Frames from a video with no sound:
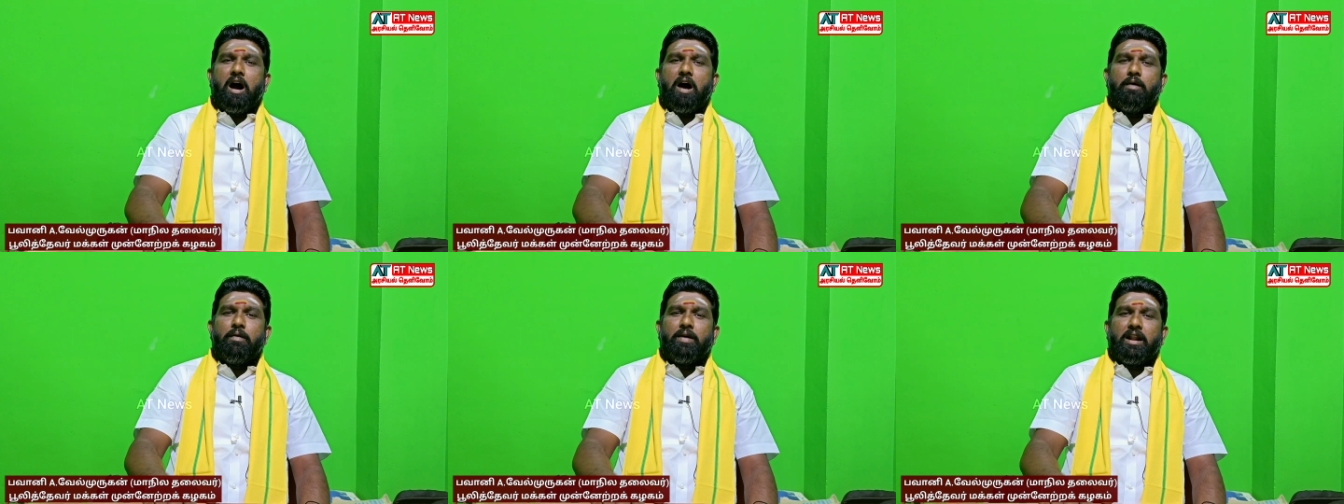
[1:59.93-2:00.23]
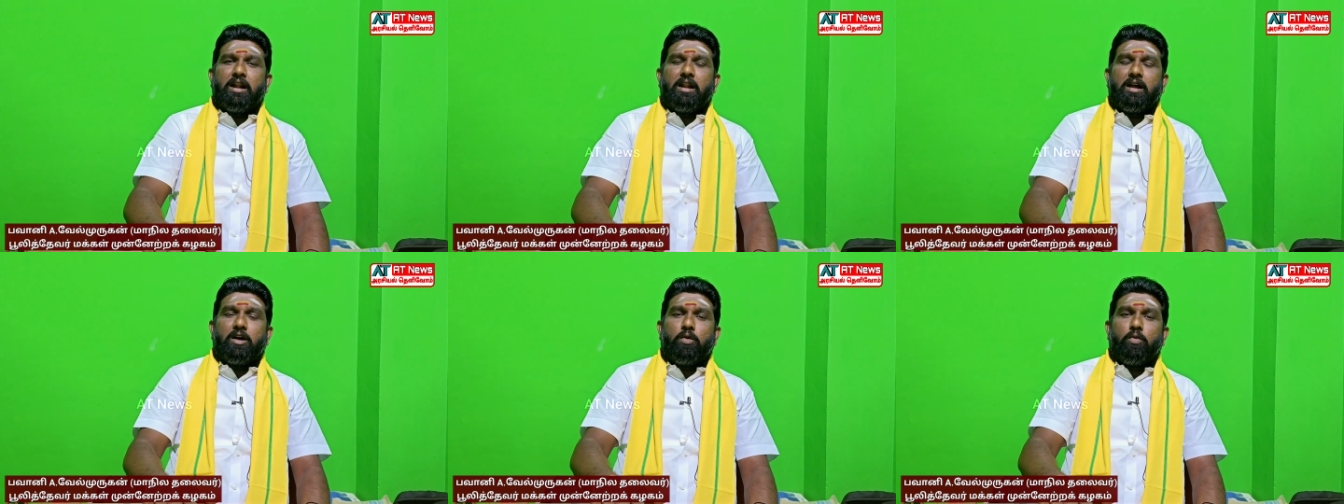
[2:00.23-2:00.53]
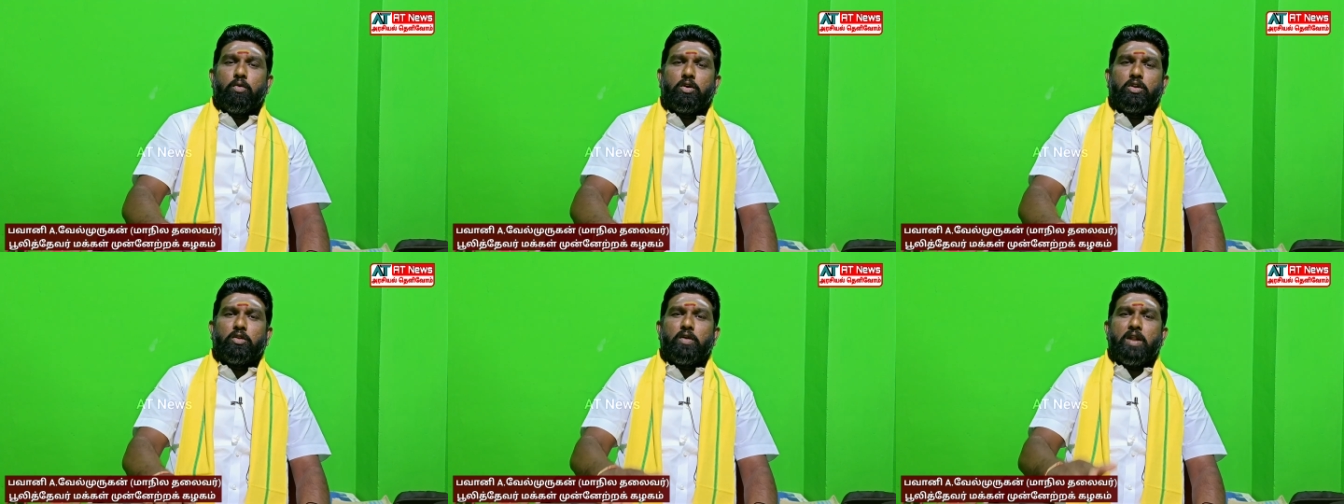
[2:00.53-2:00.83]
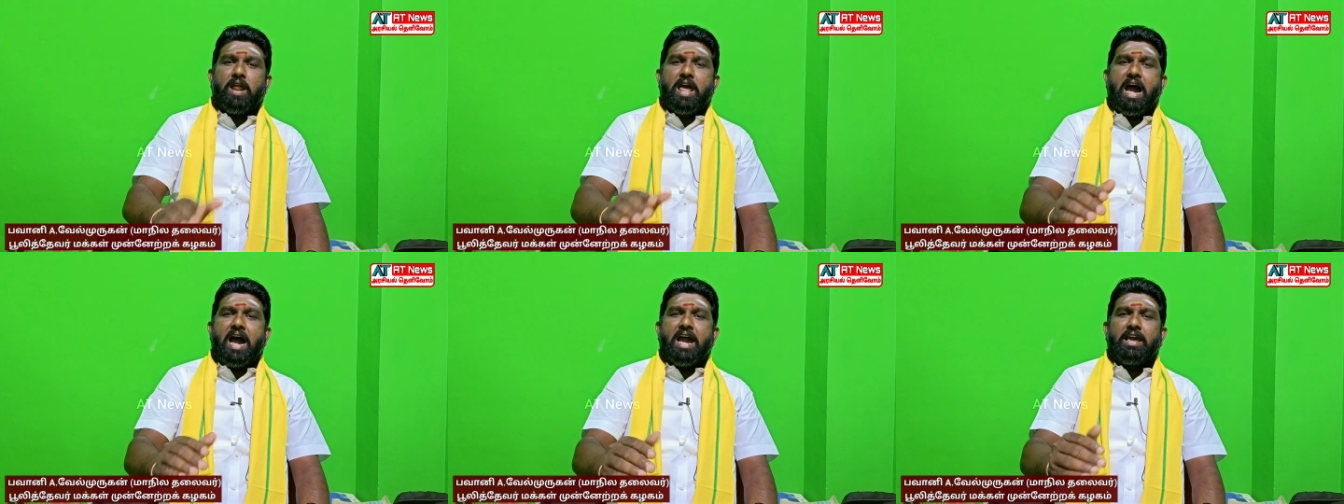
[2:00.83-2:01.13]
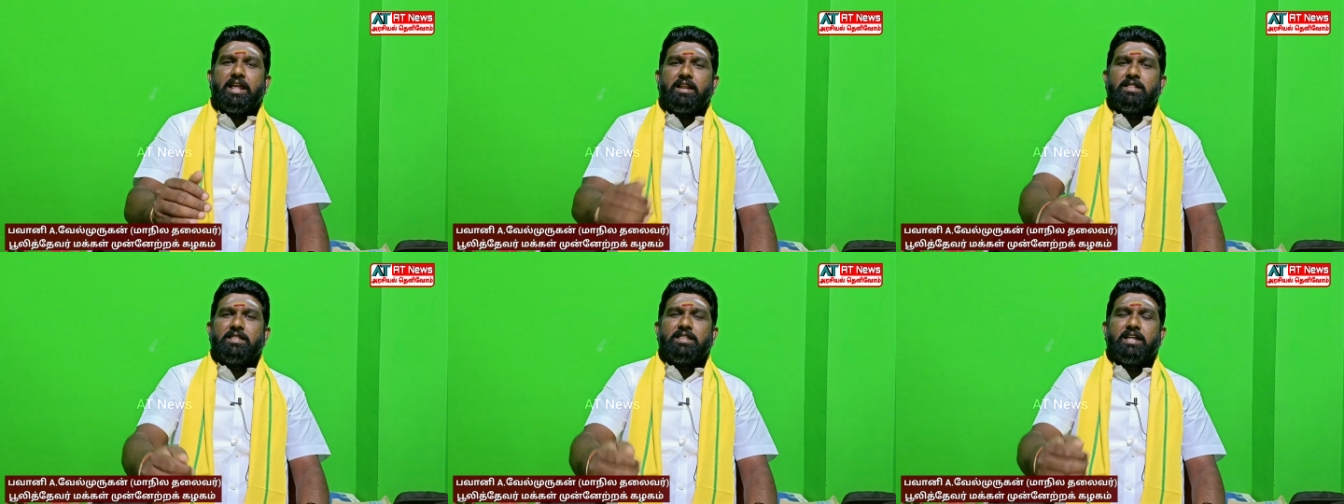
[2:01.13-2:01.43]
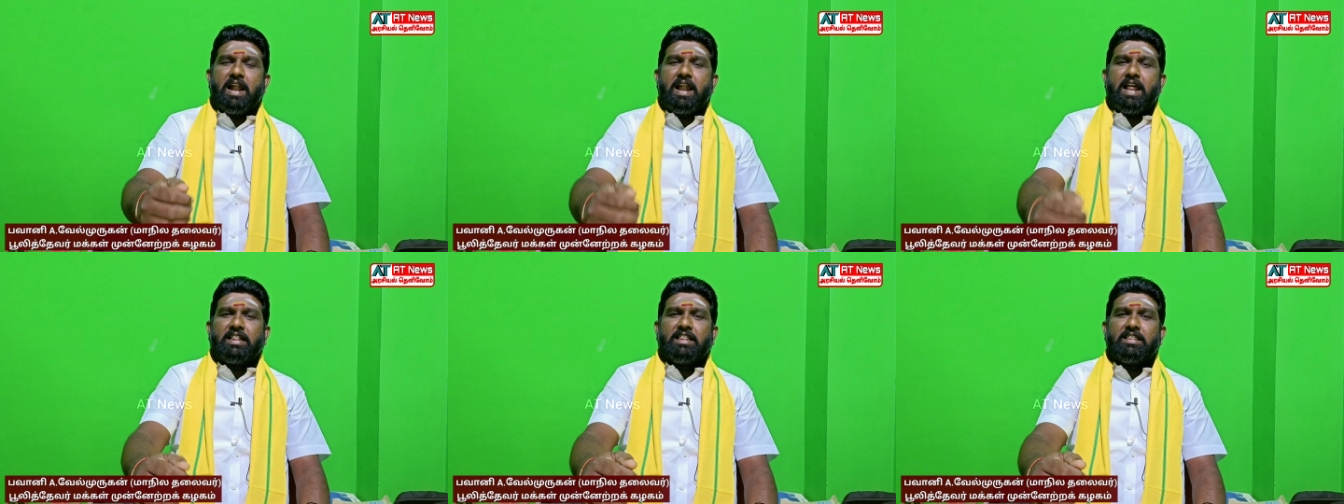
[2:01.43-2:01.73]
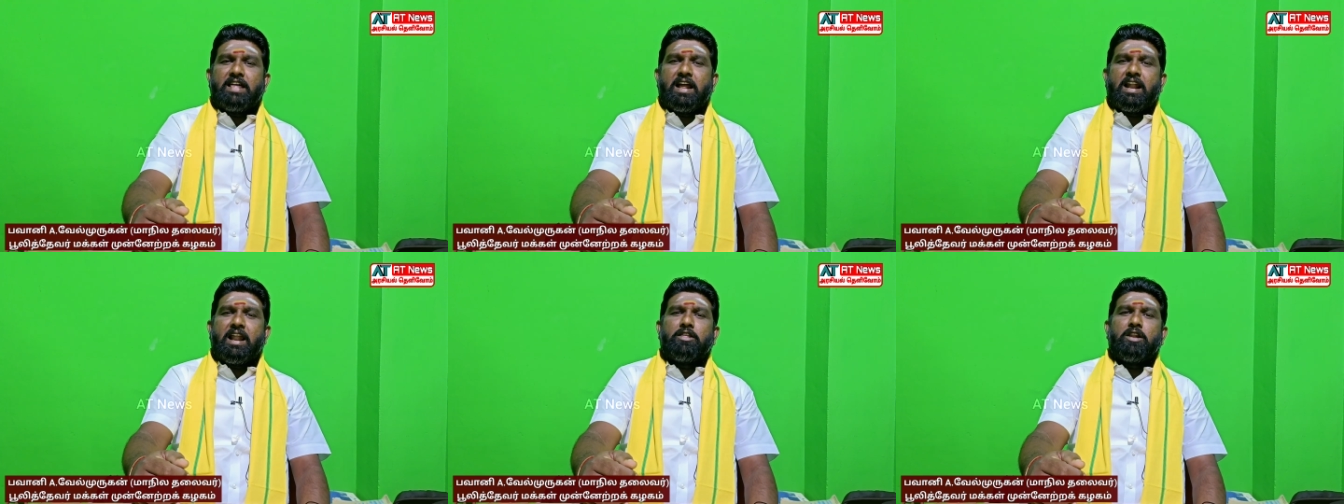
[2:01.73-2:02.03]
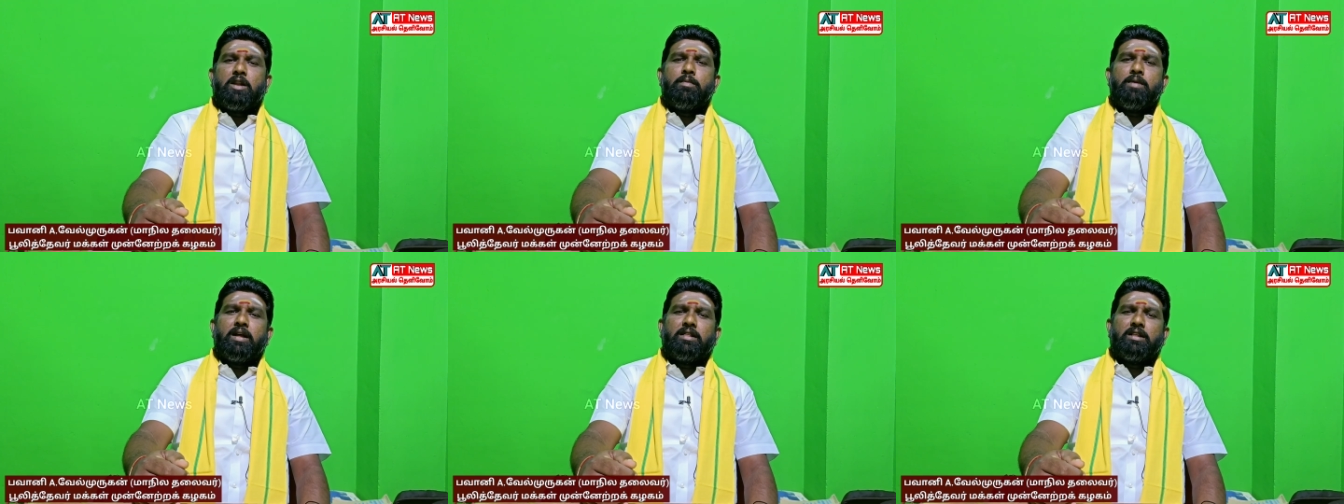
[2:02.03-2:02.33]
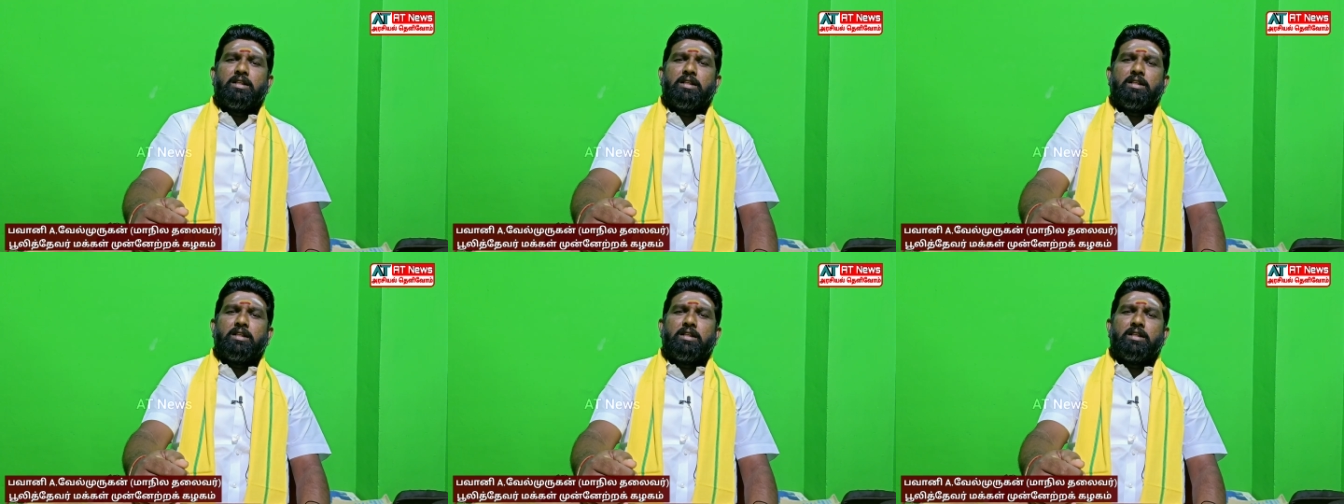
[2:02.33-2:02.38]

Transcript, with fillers: அவர்களுக்கு உற்றுத்துணையாக இருந்து அனைத்து அண்ணா திராவிட